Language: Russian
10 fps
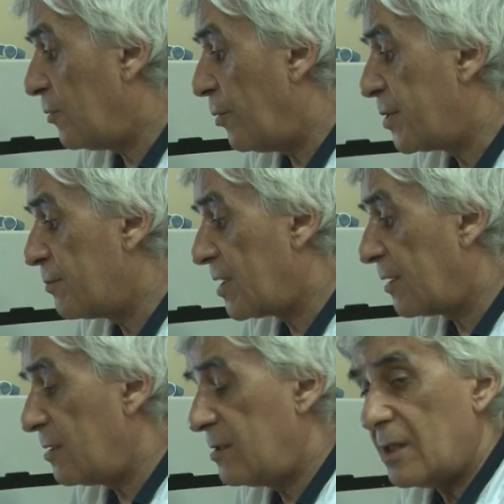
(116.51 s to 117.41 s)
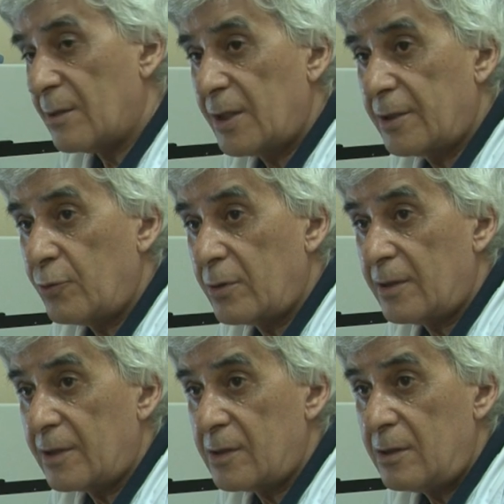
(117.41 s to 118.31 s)
общим загрязнением, это
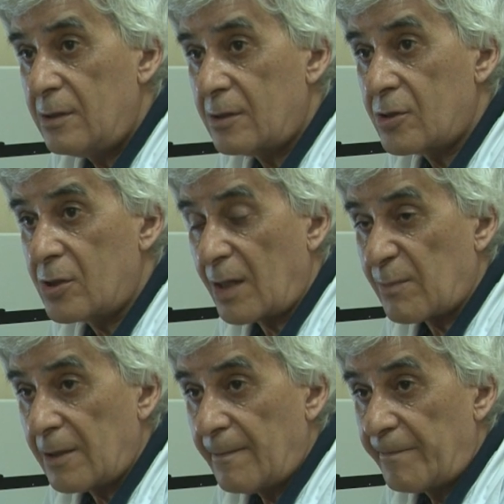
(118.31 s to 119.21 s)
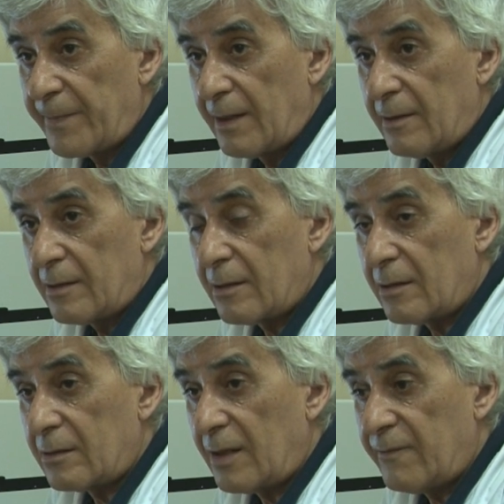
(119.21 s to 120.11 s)
около гостиницы Джами.
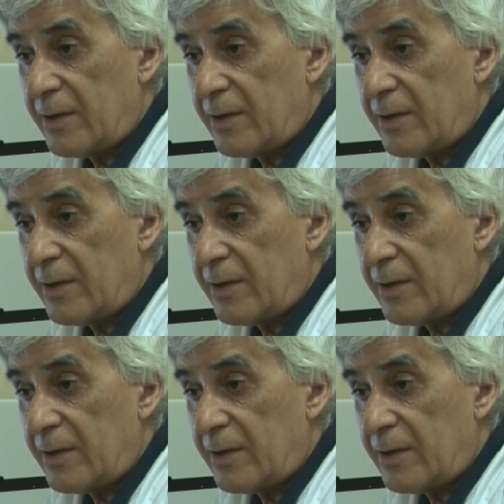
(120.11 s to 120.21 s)
Э, там